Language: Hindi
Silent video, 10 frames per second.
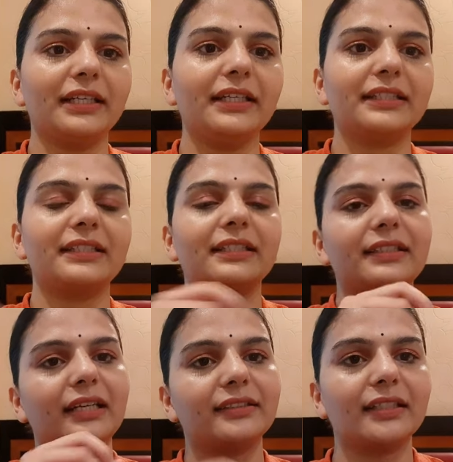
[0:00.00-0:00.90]
है ही है इसके
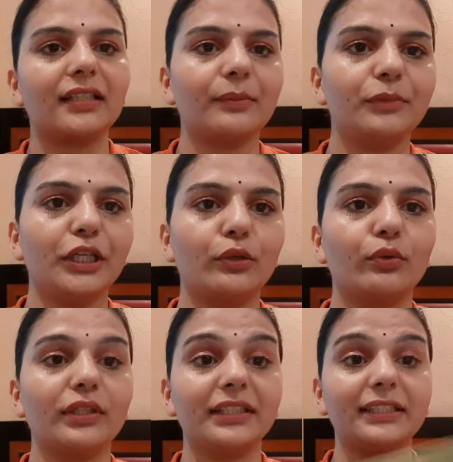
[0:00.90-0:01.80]
साथ साथ आप देख
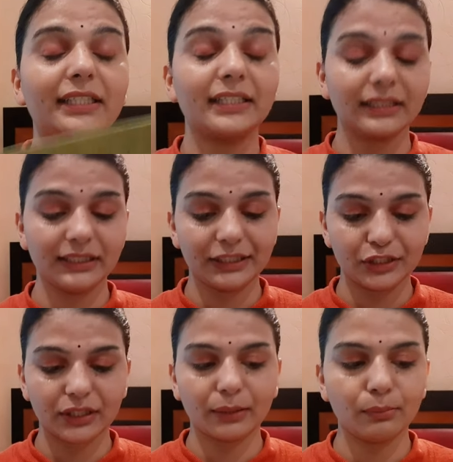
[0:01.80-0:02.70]
लोगे इसके
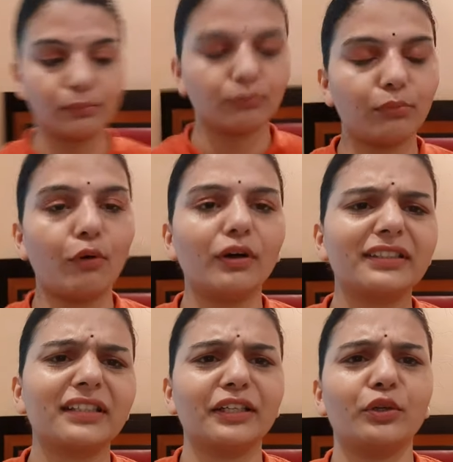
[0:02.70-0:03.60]
नीचे आप
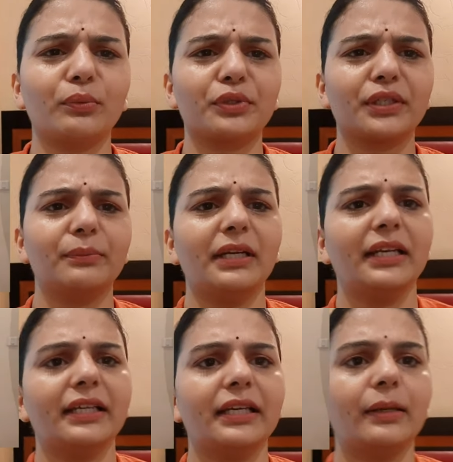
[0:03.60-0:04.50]
बहुत सारे ऑप्शन
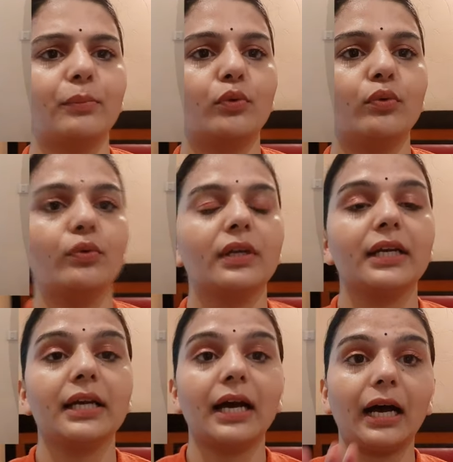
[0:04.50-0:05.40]
मिलेंगे आपको
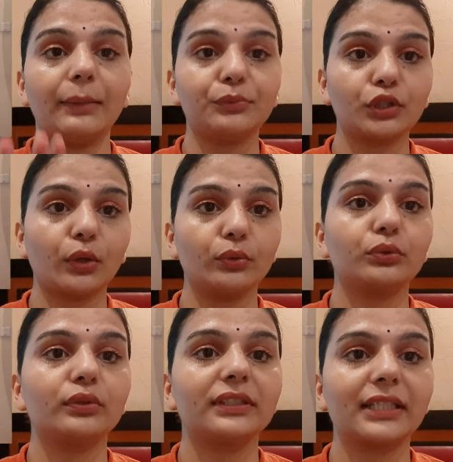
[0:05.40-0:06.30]
आप चाहो
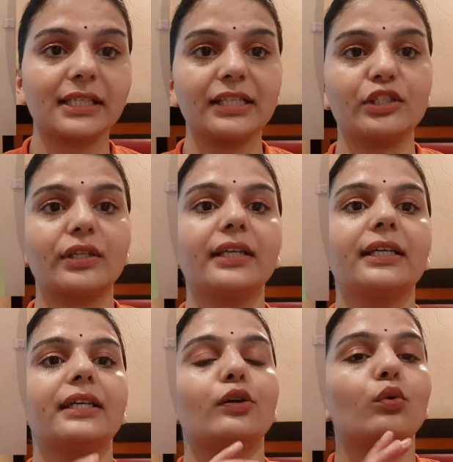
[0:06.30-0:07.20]
तो इसके नीचे
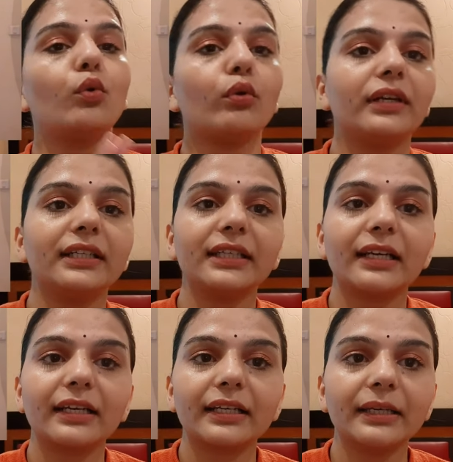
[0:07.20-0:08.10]
गोल्डन
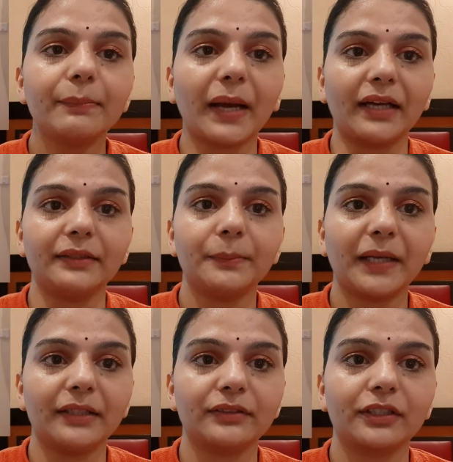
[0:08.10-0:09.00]
कलर की पैंट
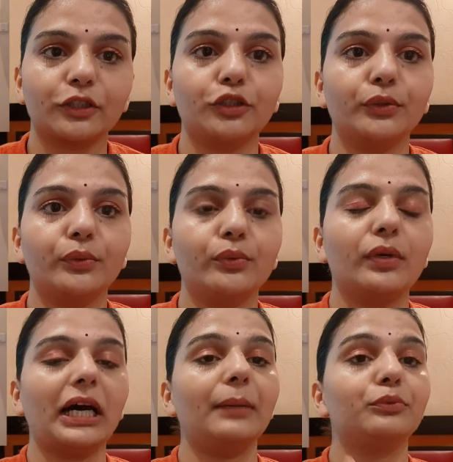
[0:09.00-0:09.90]
पहन सकते हो
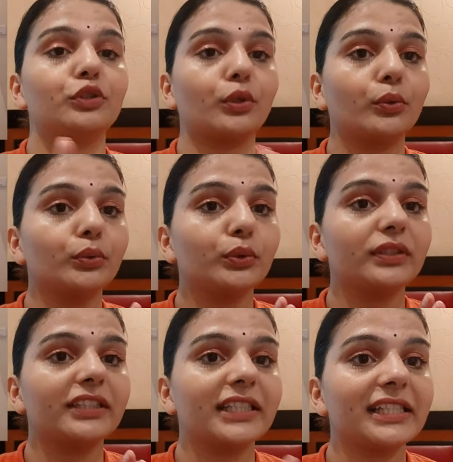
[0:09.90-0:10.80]
आप चाहो तो
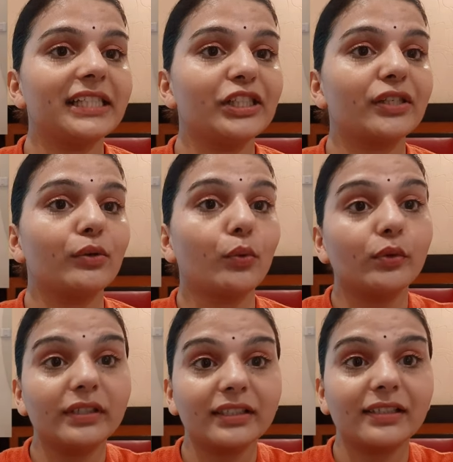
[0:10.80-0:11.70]
इसके नीचे
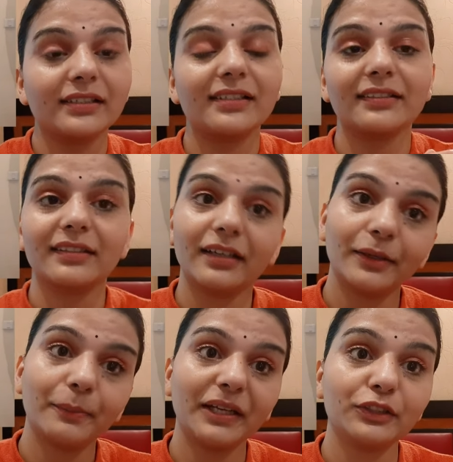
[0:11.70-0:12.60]
गोल्डन कलर का
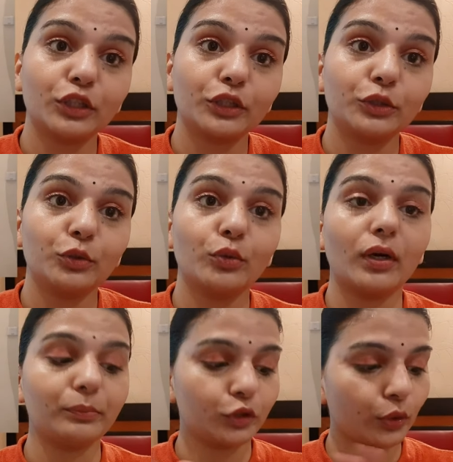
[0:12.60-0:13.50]
स्कर्ट पहन सकते हो
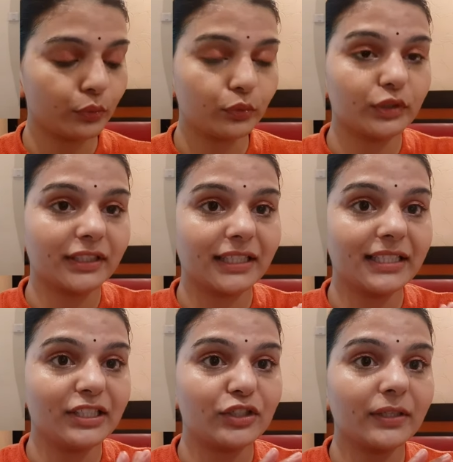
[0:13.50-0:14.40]
आप चाहो तो इसके
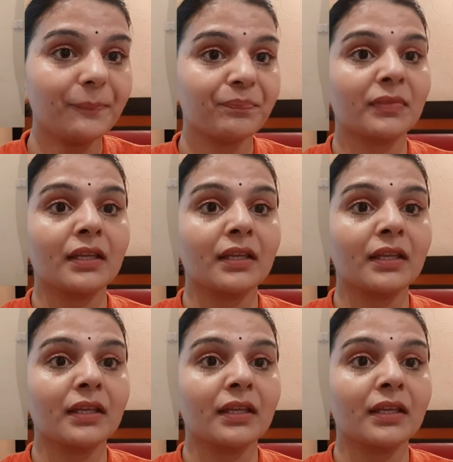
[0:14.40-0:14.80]
नीचे